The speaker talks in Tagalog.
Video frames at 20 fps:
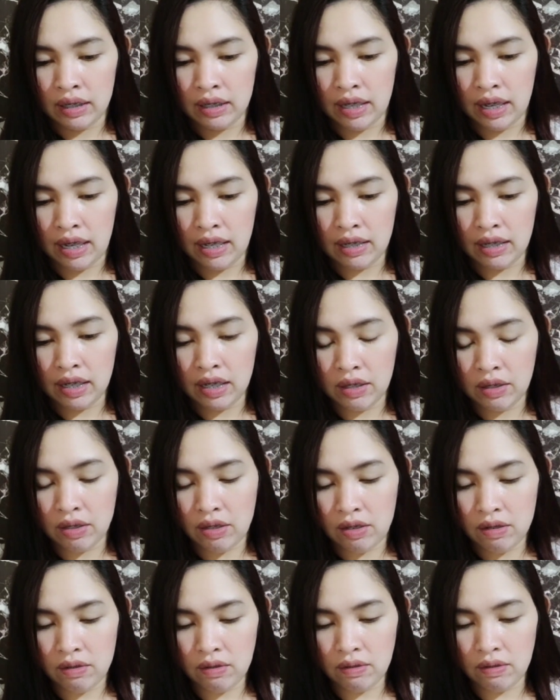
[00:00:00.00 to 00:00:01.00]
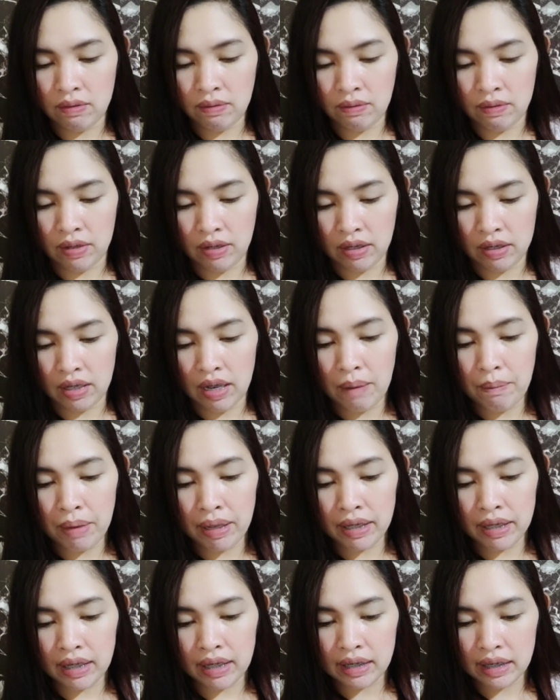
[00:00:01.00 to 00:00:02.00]
Then, ganito yung
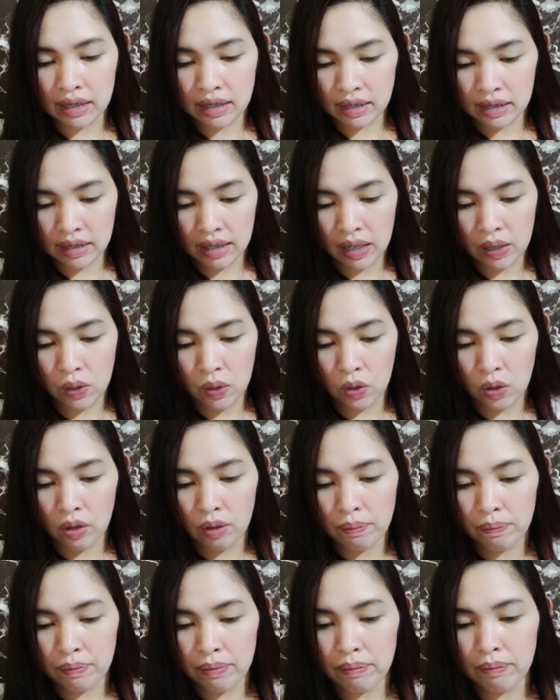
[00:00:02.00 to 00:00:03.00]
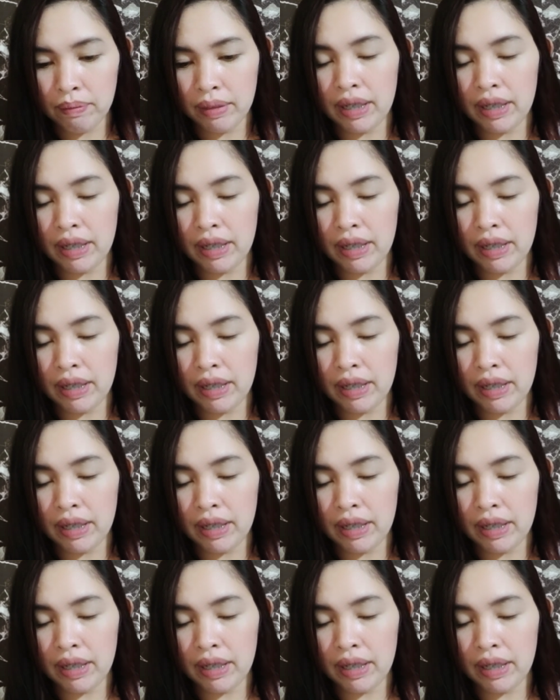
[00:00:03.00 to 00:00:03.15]
laman niya sa loob.